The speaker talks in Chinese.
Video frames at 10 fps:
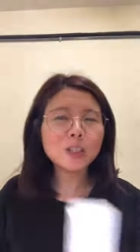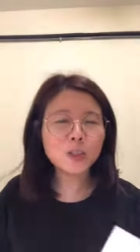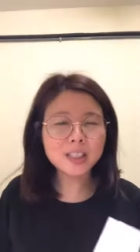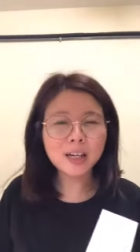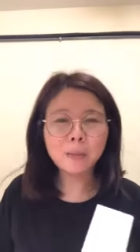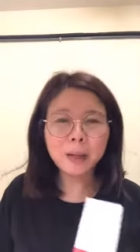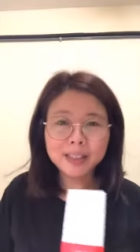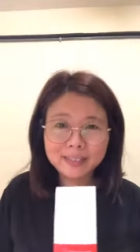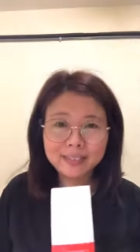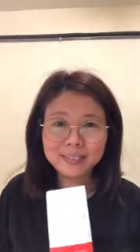我们的血小
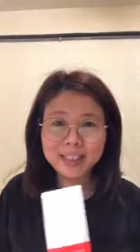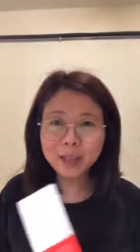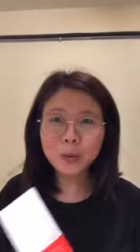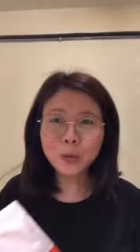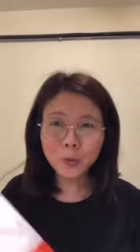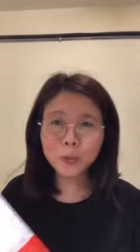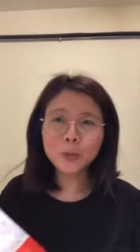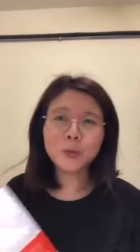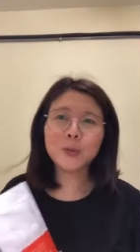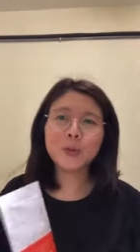板凝
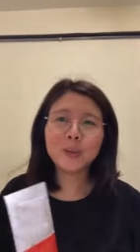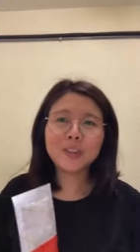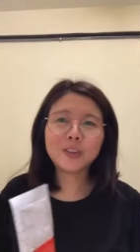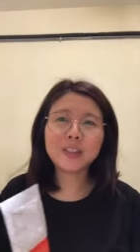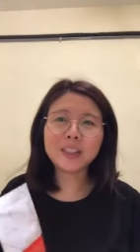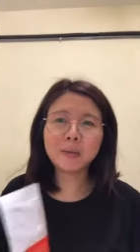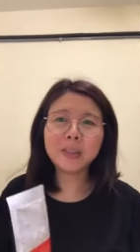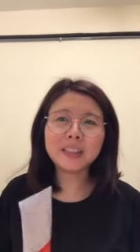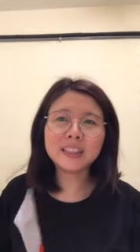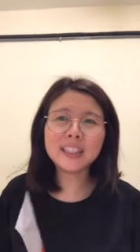固，血
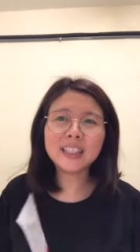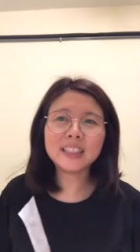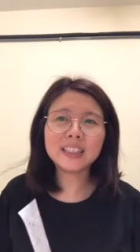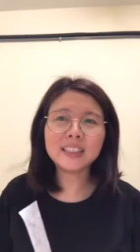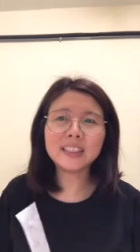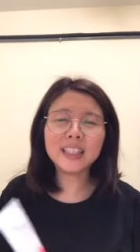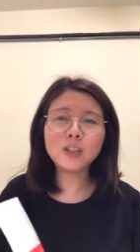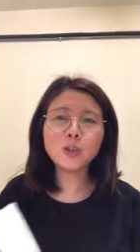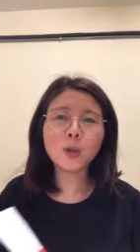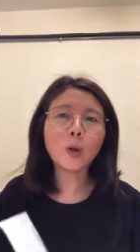小板的那个
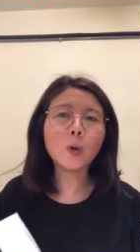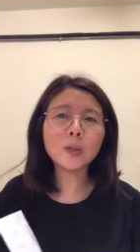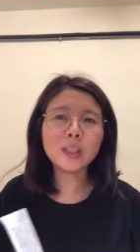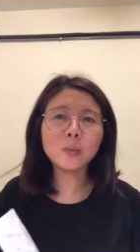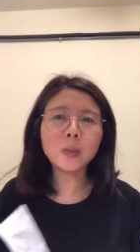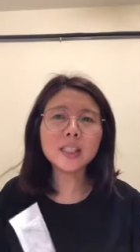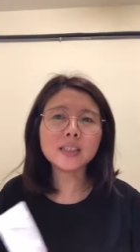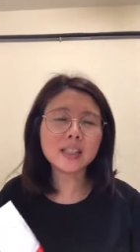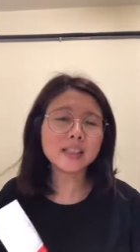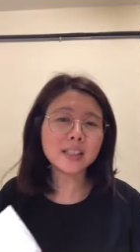凝血功能维
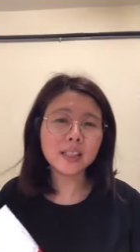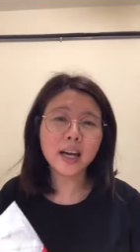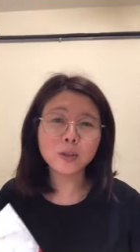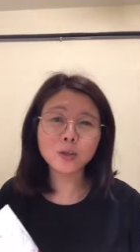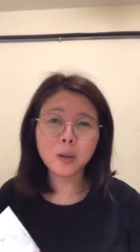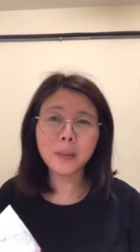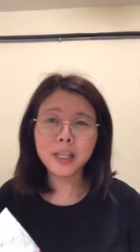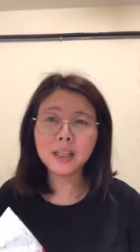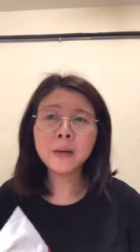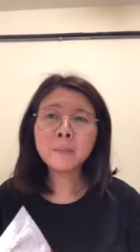持在健康水
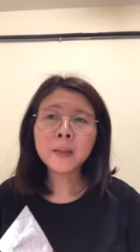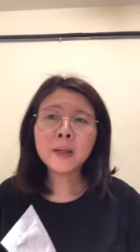平。